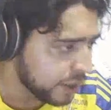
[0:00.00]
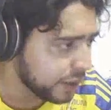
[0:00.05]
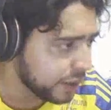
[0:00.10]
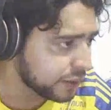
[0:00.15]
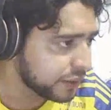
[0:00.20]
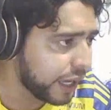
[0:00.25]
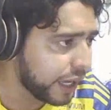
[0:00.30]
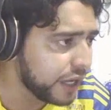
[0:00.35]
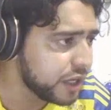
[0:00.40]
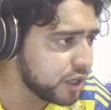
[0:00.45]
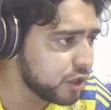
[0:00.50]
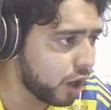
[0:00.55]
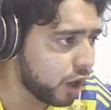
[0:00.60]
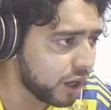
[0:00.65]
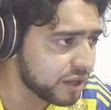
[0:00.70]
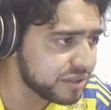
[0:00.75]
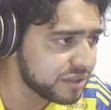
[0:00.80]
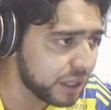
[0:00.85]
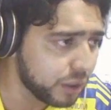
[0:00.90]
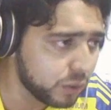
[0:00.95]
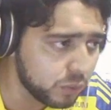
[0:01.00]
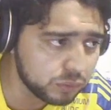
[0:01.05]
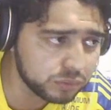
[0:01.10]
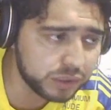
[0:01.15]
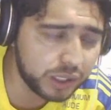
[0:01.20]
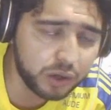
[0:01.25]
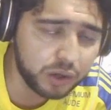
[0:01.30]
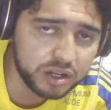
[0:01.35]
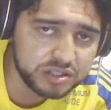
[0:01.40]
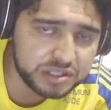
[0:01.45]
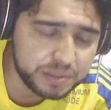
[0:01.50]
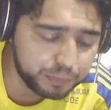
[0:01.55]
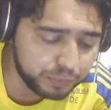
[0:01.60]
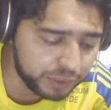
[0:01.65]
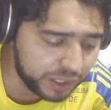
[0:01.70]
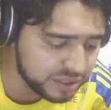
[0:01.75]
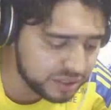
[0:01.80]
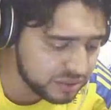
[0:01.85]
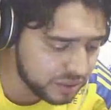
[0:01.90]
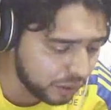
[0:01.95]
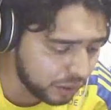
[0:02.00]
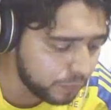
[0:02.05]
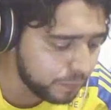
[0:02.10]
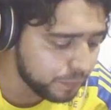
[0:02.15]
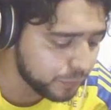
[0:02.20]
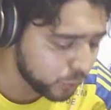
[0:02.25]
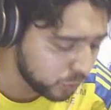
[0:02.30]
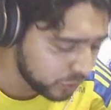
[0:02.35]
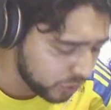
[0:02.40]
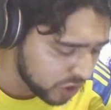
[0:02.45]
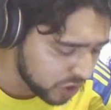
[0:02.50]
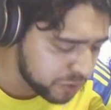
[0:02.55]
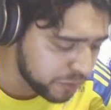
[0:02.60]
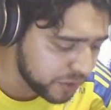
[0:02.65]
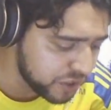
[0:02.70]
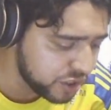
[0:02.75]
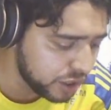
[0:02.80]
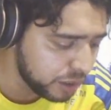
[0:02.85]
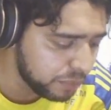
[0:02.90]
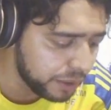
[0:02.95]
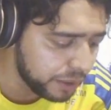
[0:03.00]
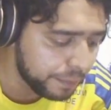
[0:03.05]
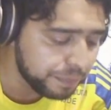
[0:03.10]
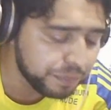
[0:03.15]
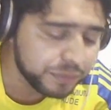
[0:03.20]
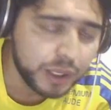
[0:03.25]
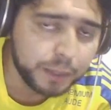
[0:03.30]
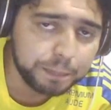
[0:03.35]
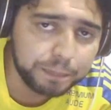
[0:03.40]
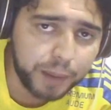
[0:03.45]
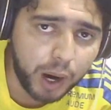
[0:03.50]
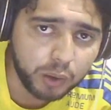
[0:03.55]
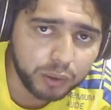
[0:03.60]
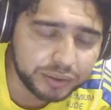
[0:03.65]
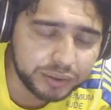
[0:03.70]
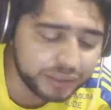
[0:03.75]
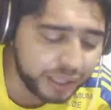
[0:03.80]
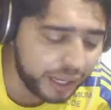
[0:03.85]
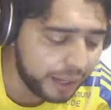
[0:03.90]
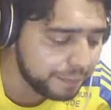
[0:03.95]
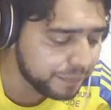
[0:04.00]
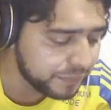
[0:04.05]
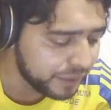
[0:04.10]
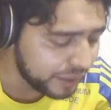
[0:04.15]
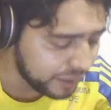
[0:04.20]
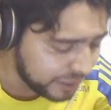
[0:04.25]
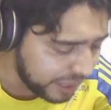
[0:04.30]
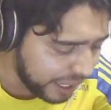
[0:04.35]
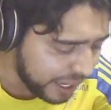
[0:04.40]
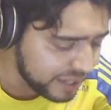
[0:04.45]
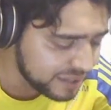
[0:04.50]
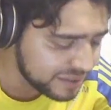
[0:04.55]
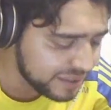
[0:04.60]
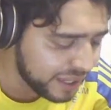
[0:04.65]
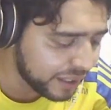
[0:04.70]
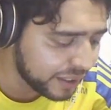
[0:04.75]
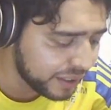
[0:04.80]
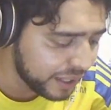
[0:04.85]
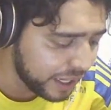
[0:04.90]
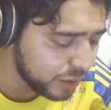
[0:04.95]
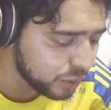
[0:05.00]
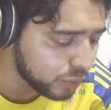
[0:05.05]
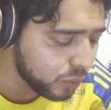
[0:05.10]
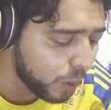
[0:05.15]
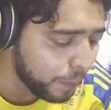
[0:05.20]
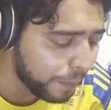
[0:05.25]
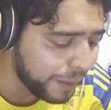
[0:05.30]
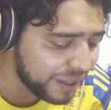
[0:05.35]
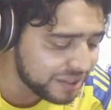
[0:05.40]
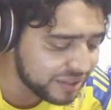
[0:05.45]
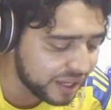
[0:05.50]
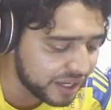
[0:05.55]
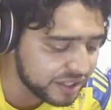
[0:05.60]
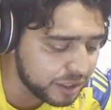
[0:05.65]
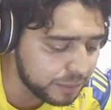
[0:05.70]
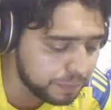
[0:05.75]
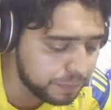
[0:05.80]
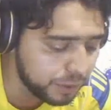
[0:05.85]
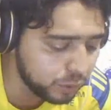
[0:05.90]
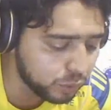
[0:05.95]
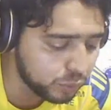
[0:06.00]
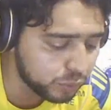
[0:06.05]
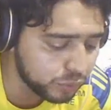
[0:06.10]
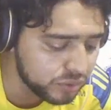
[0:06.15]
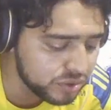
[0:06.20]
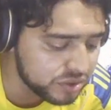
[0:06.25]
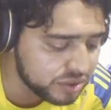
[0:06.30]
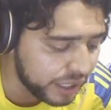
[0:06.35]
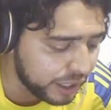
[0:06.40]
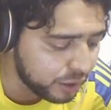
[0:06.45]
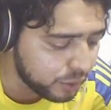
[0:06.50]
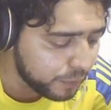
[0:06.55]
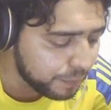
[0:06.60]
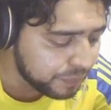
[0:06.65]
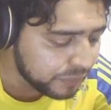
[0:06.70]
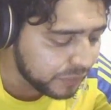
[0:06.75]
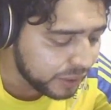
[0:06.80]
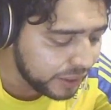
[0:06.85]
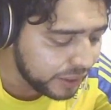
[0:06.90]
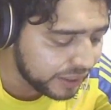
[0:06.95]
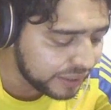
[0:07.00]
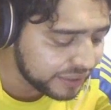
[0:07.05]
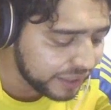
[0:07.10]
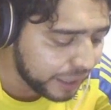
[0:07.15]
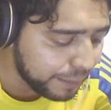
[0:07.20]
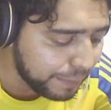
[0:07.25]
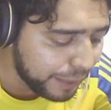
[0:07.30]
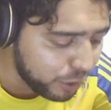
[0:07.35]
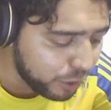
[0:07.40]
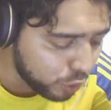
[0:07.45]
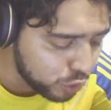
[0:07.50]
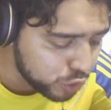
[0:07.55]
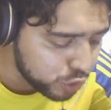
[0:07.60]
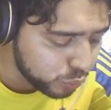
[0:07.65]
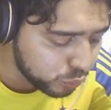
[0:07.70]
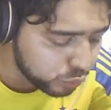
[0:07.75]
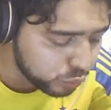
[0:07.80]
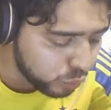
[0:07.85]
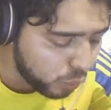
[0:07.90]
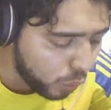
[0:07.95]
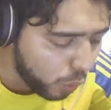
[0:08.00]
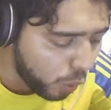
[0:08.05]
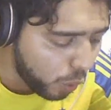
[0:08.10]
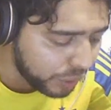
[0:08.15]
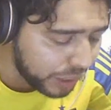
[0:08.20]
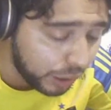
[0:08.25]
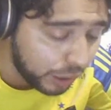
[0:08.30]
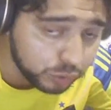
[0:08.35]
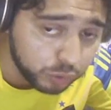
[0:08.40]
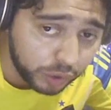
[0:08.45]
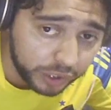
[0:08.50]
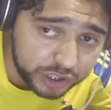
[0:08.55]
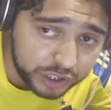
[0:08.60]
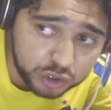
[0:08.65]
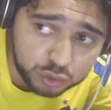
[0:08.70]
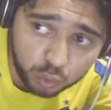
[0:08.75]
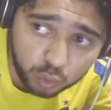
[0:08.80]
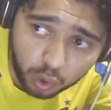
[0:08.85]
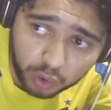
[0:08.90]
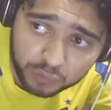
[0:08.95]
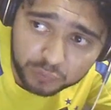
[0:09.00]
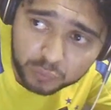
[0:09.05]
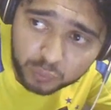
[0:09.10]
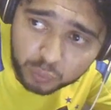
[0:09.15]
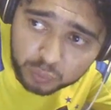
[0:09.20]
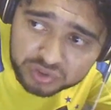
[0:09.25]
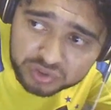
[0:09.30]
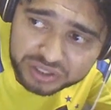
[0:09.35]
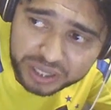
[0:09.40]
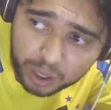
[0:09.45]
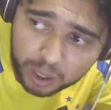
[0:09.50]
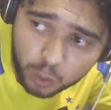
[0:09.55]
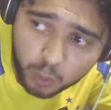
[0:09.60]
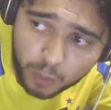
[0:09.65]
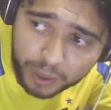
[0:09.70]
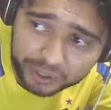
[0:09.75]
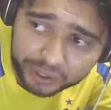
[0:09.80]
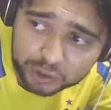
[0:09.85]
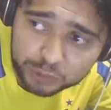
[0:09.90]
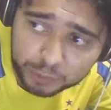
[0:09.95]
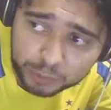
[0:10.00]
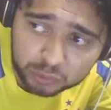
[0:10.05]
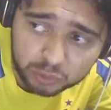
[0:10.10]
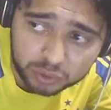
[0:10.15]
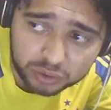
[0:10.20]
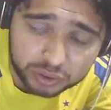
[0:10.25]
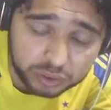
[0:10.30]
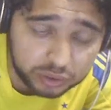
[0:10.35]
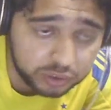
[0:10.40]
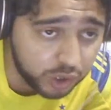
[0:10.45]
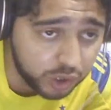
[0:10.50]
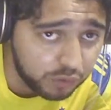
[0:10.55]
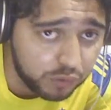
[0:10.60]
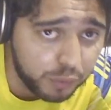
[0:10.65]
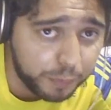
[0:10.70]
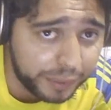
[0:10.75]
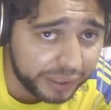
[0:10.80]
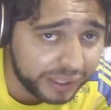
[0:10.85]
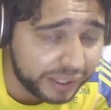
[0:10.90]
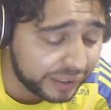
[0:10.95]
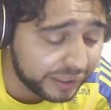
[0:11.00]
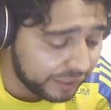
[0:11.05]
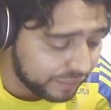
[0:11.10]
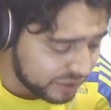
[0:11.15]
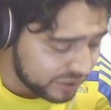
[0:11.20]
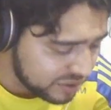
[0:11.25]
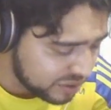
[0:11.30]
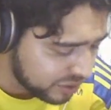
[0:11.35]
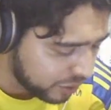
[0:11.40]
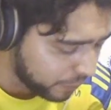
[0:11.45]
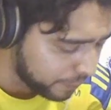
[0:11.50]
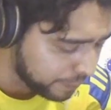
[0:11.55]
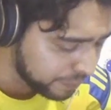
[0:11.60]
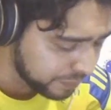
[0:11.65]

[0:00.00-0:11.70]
Tá aí, ó. Segundo a nossa apuração do Deus Medibre, Paulo André, que é zagueiro com passagem pelo Cruzeiro e que trabalhou junto com o Ronaldo. Olha de novo o Zé Ruela do Motoqueiro. Não vou parar a gravação.